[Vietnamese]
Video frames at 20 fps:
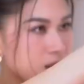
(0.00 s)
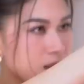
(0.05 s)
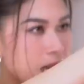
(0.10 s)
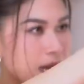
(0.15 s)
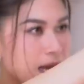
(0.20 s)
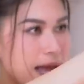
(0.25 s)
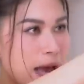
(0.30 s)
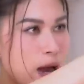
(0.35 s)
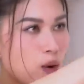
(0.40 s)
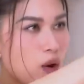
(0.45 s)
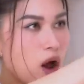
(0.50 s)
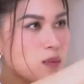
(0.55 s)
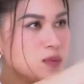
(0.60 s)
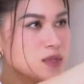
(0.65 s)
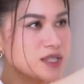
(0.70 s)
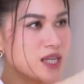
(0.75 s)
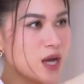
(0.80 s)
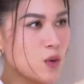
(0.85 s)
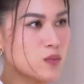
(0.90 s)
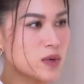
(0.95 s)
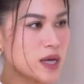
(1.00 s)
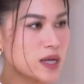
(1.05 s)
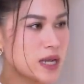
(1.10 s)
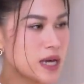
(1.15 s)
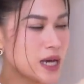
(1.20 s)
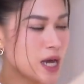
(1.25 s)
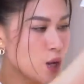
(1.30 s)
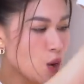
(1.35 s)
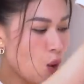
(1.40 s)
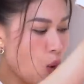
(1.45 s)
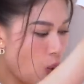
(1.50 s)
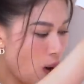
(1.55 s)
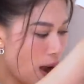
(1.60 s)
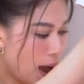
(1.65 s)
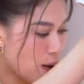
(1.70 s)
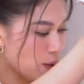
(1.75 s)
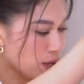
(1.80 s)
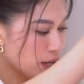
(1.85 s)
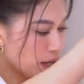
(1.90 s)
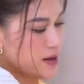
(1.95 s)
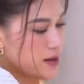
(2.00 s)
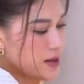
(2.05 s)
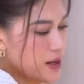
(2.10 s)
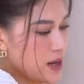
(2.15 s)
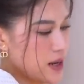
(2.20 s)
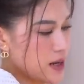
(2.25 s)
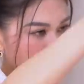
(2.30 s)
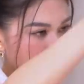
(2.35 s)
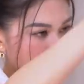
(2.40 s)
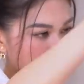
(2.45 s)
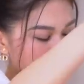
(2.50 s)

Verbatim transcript: Đây là cái áo lót bên trong nè, đây là cái cổ áo nè, đây là cái